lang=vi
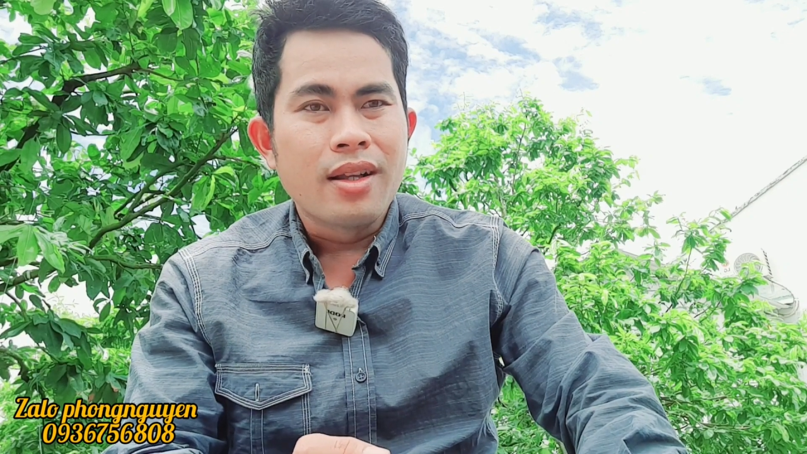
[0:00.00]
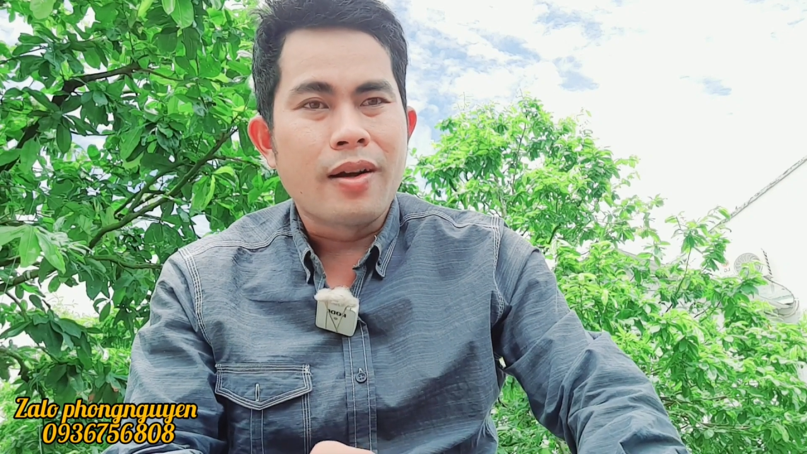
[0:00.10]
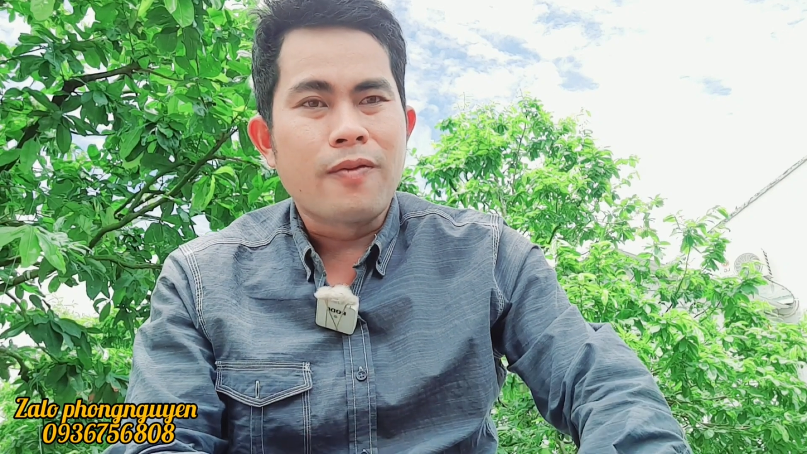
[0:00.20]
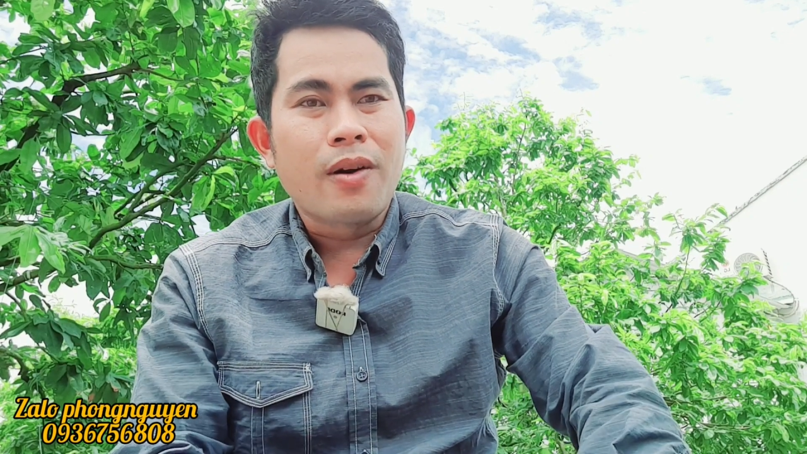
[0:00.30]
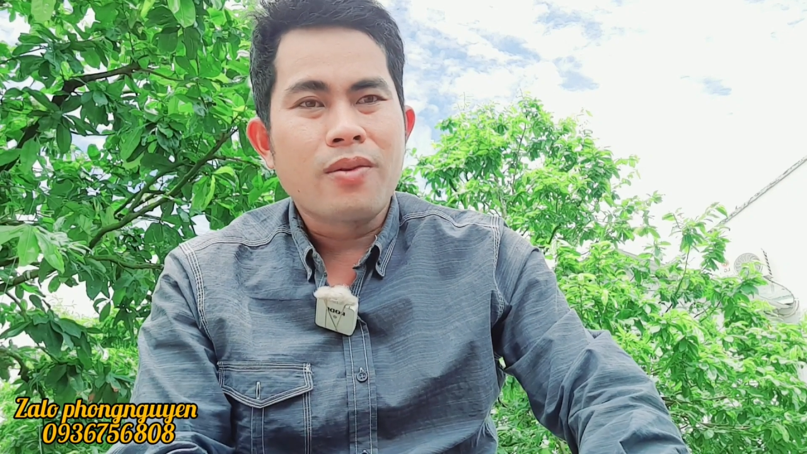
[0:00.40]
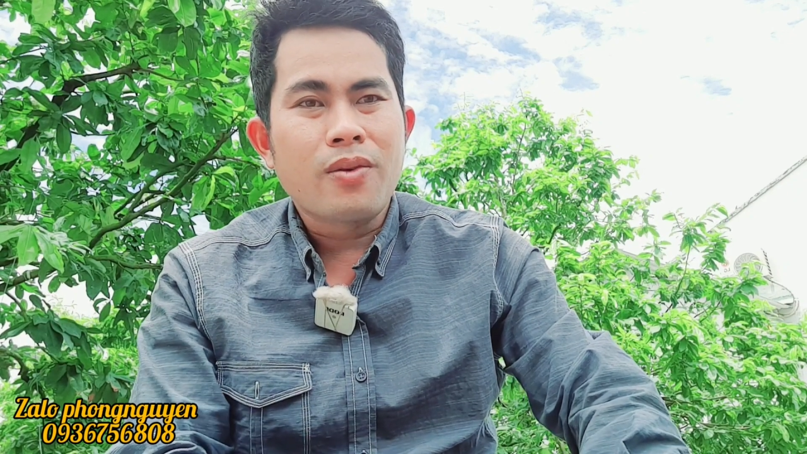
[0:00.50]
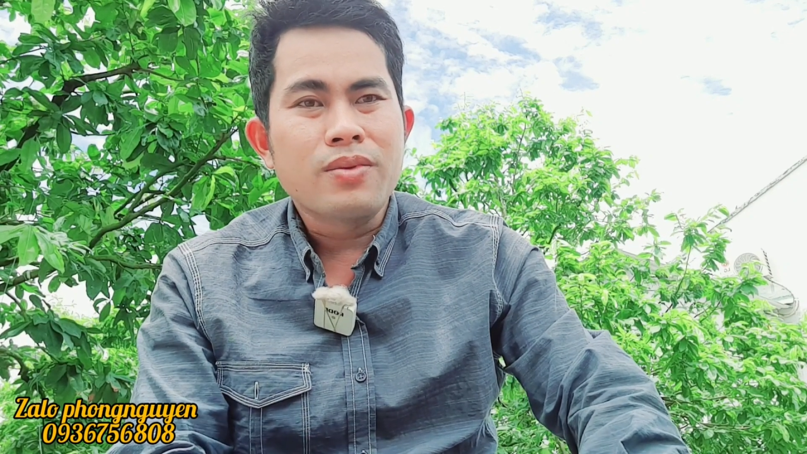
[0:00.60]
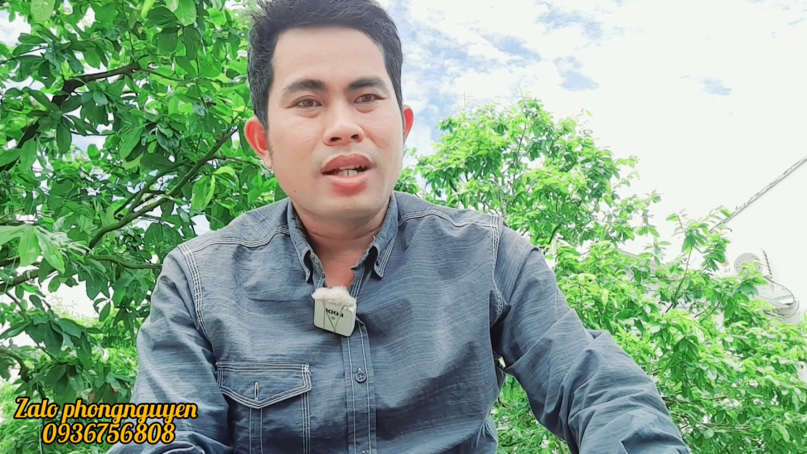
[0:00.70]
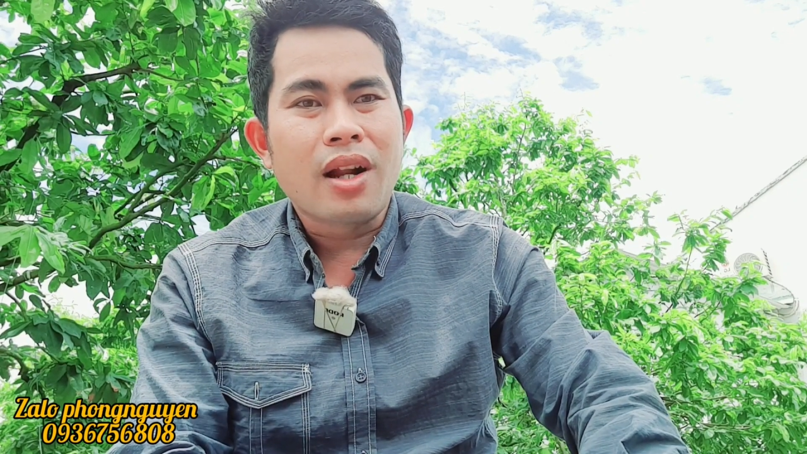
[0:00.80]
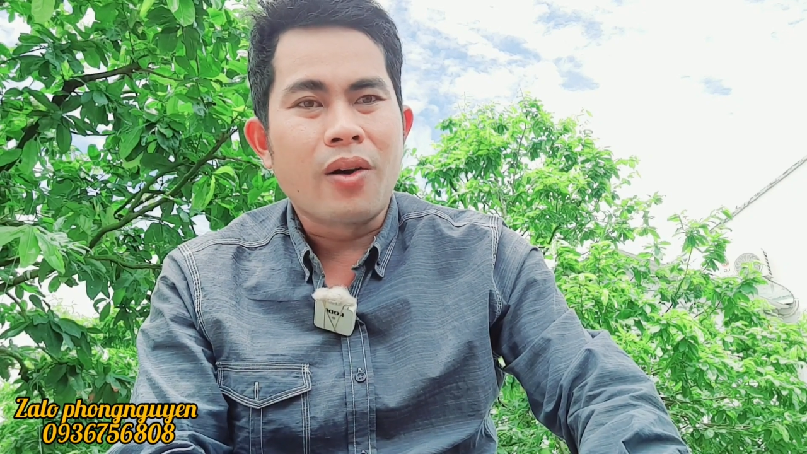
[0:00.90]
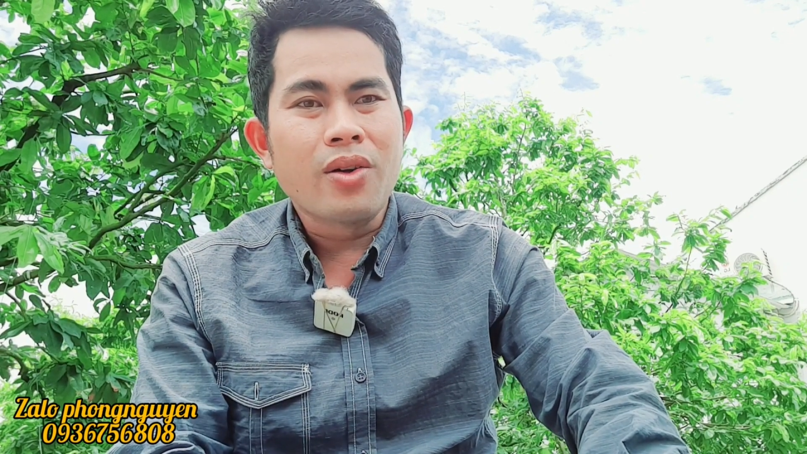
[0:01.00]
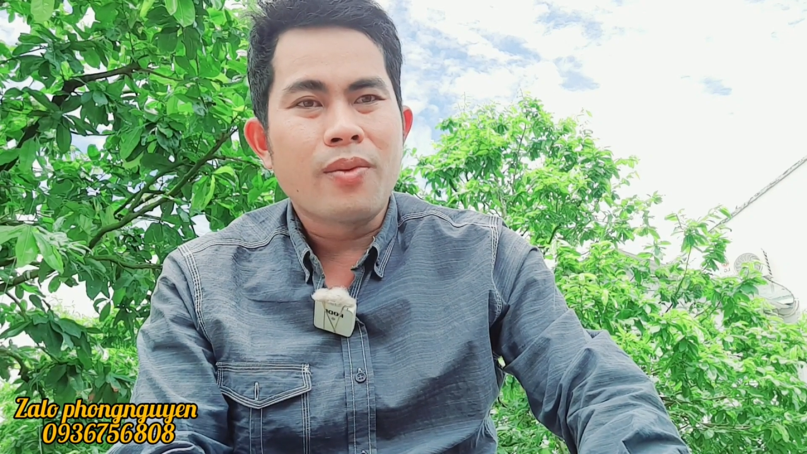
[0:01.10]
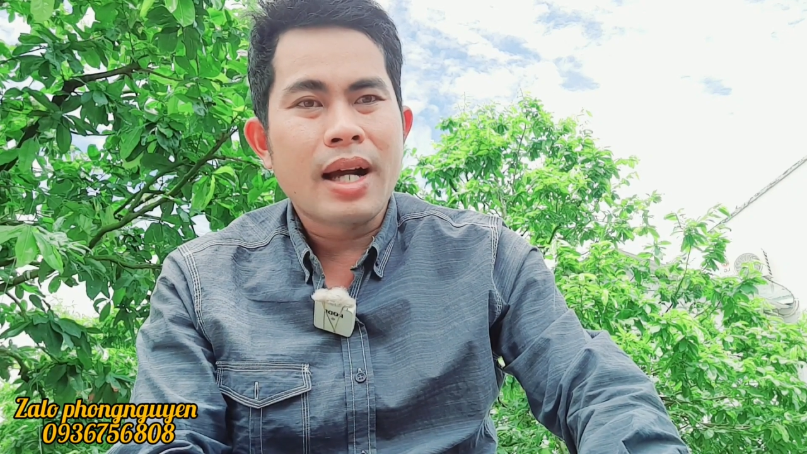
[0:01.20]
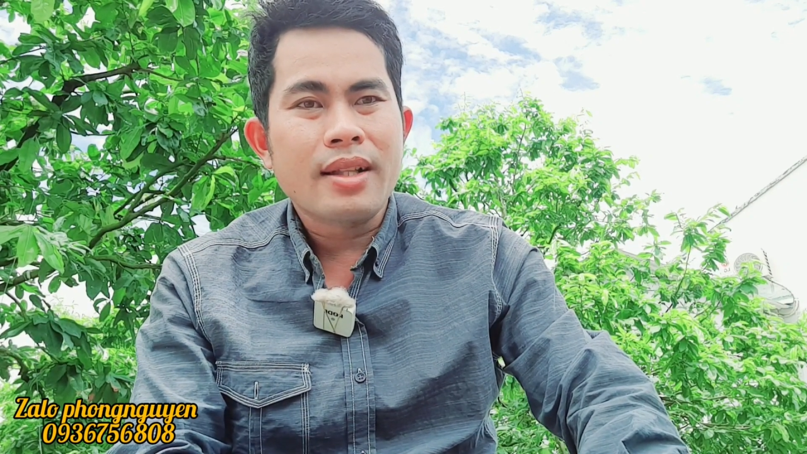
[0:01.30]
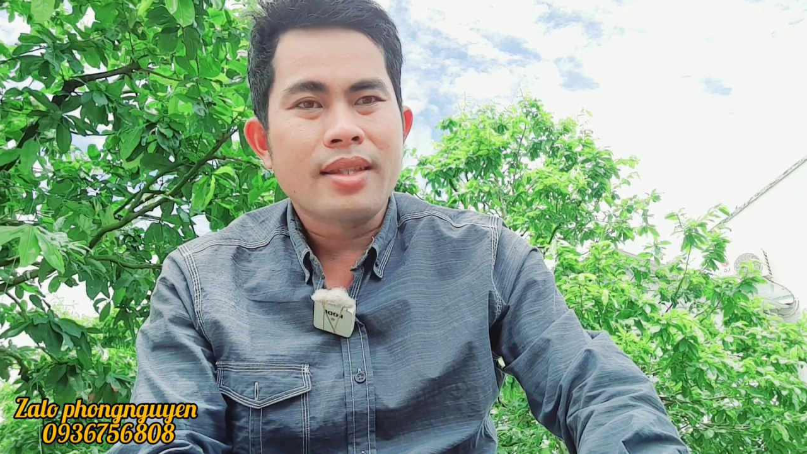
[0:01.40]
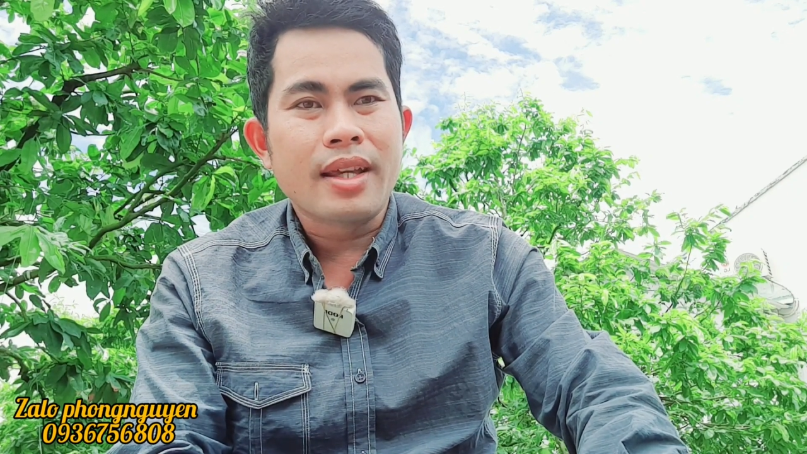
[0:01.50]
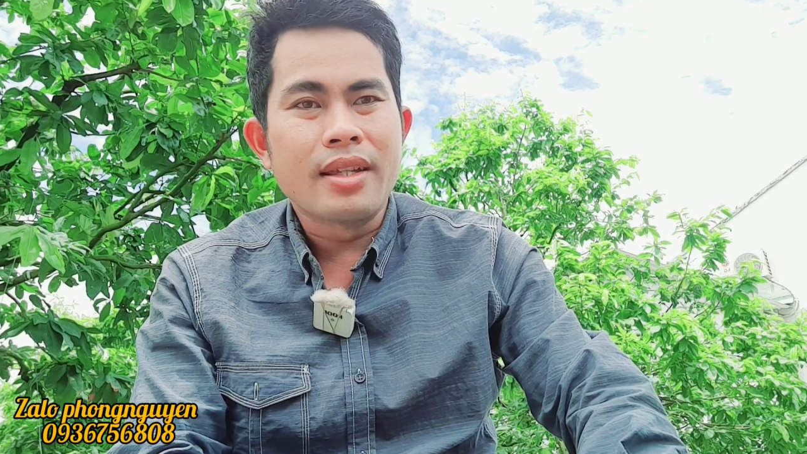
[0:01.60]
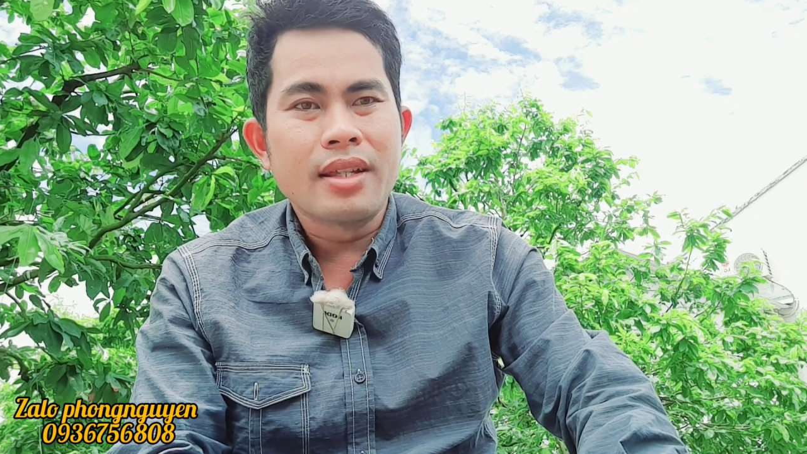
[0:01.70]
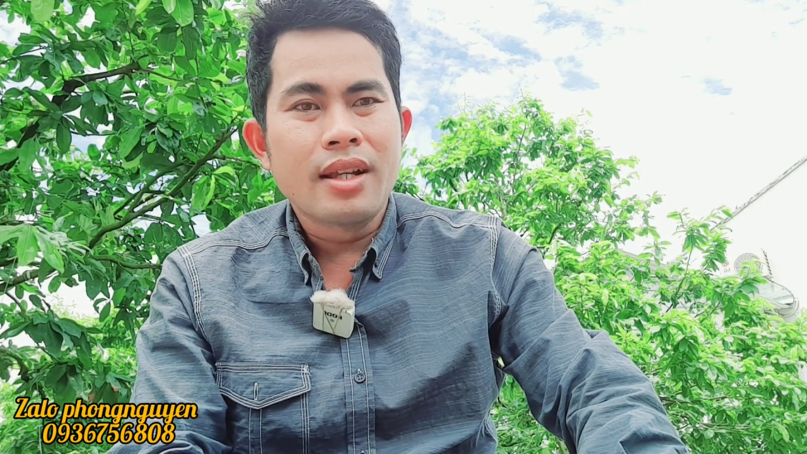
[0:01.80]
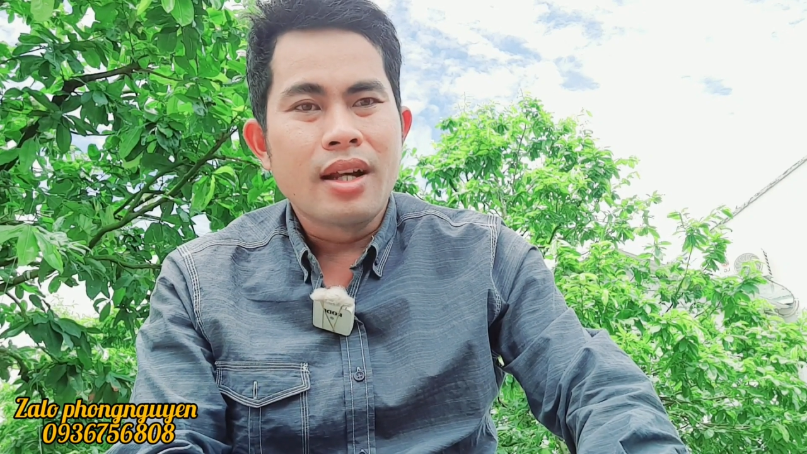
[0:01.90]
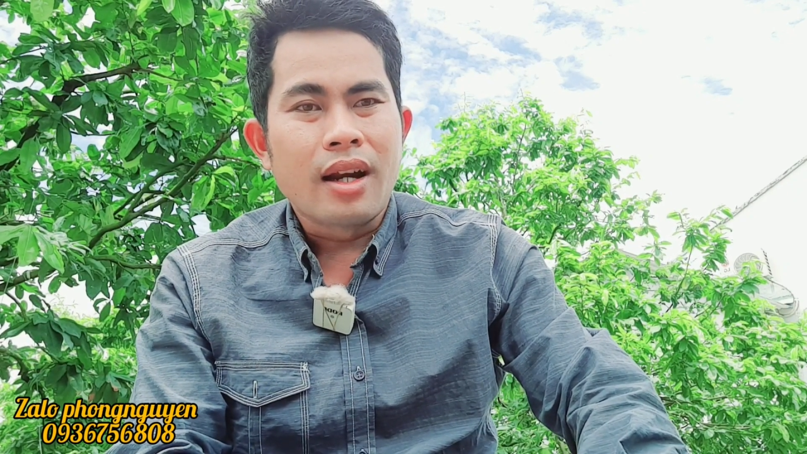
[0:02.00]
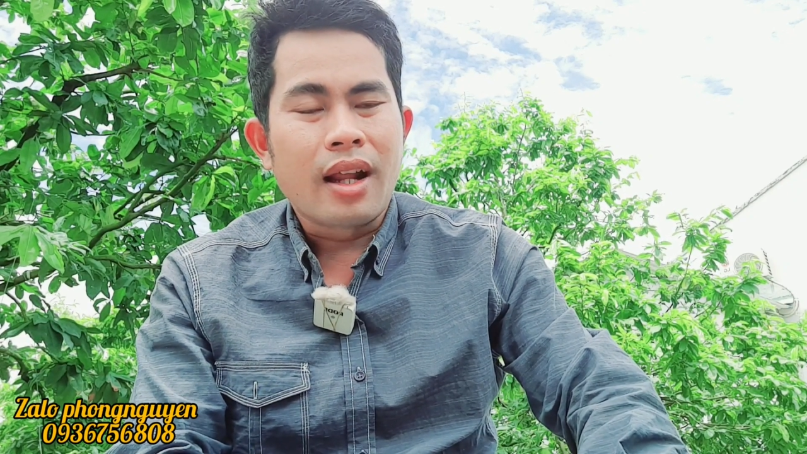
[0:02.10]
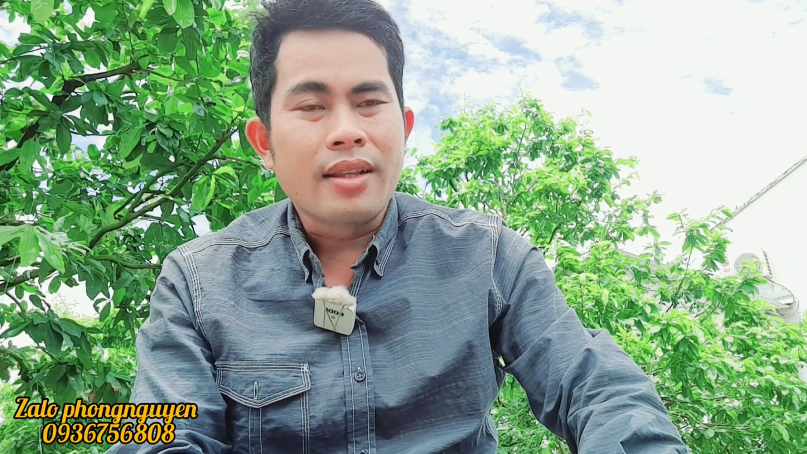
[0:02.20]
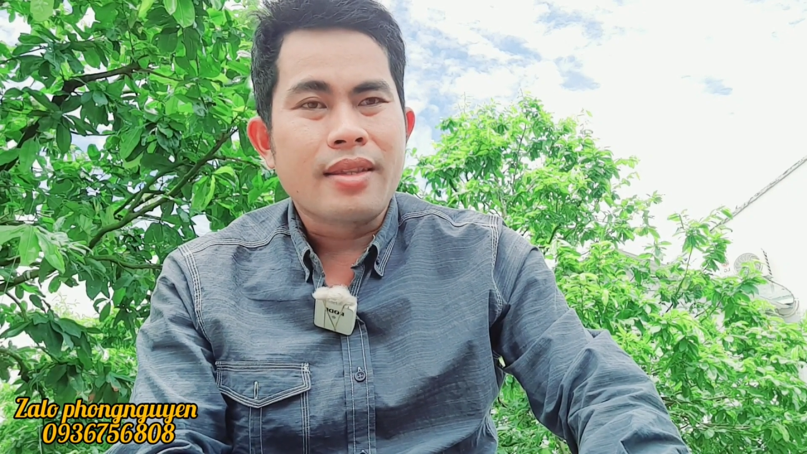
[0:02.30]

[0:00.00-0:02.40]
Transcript: Nhưng mà Phong cũng xin lỗi cô bác anh chị là